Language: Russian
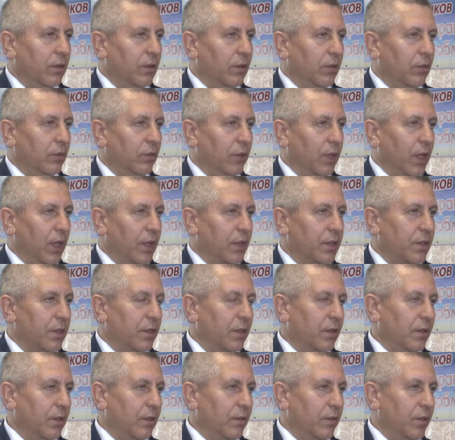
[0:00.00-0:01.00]
у нас
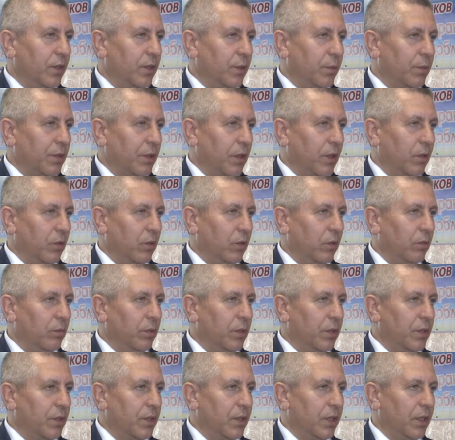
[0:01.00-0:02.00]
в Витебской
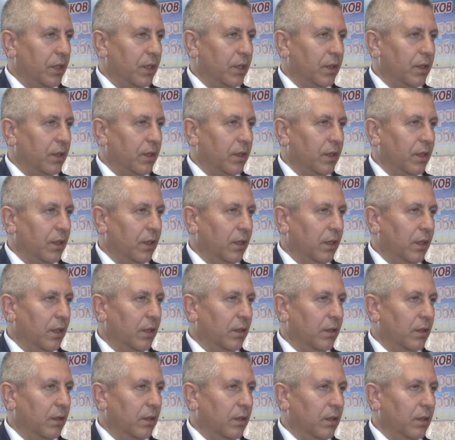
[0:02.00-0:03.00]
области это и
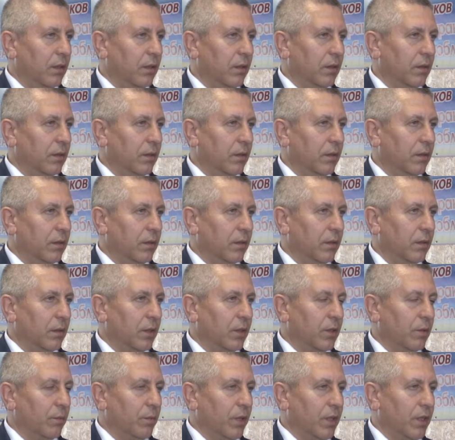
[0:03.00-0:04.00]
э,
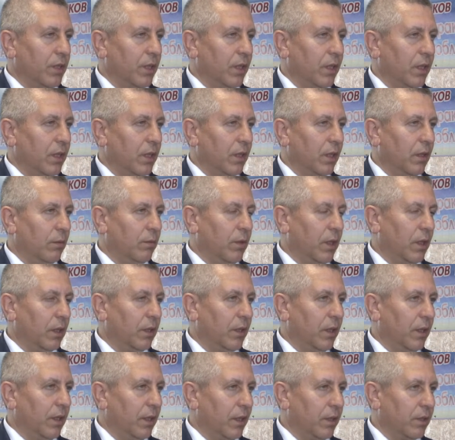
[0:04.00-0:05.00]
изобретение
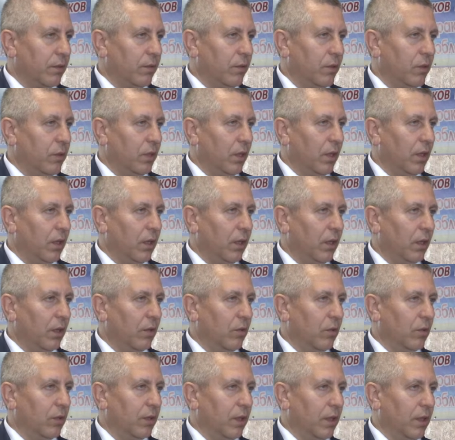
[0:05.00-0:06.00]
геморроидальных свечей и
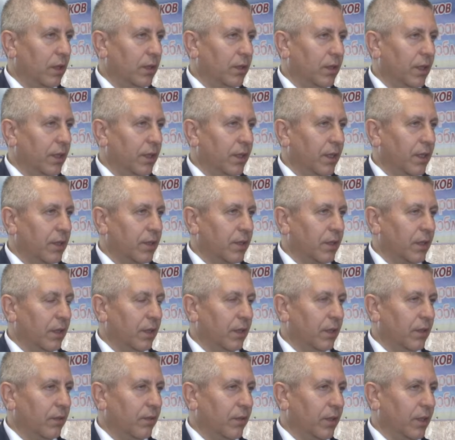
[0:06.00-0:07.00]
колоректальных
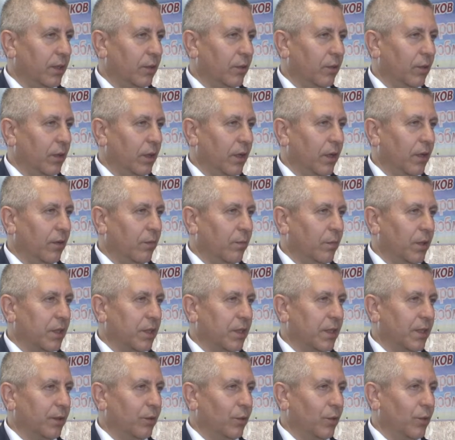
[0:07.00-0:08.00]
стендов, которые в
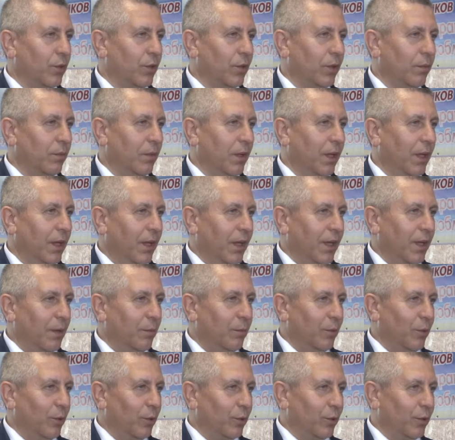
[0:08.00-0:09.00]
последующем
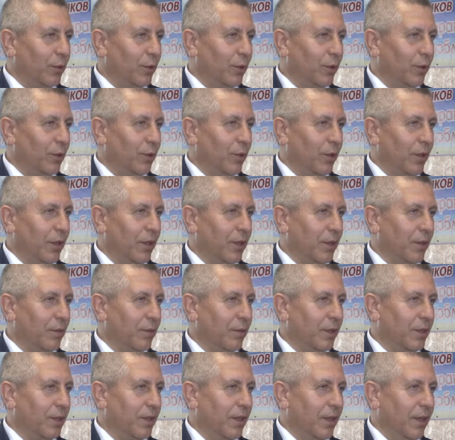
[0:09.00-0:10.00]
могут
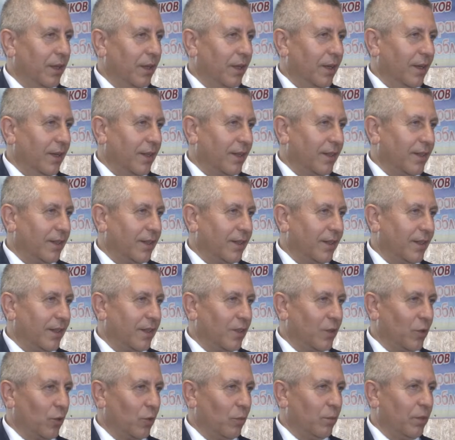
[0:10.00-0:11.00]
конкурировать с
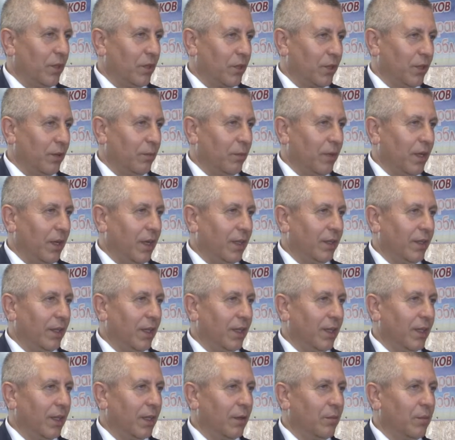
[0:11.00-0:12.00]
зарубежными
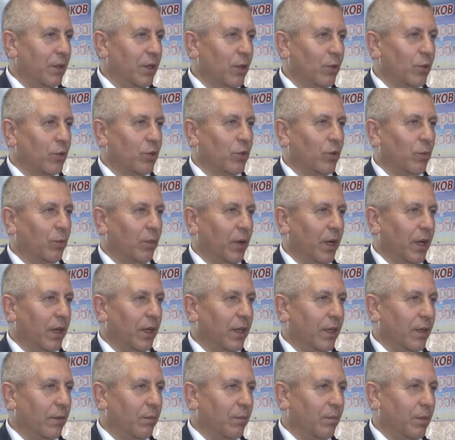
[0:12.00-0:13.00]
аналогами, не уступая
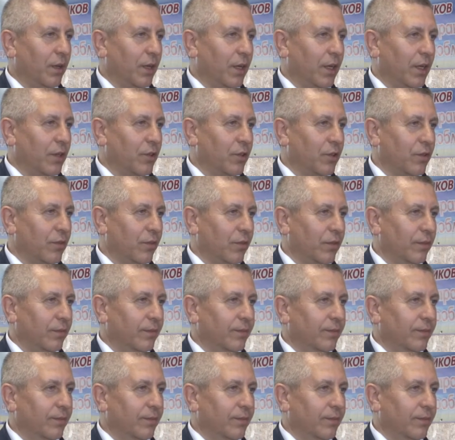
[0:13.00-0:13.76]
им по качеству.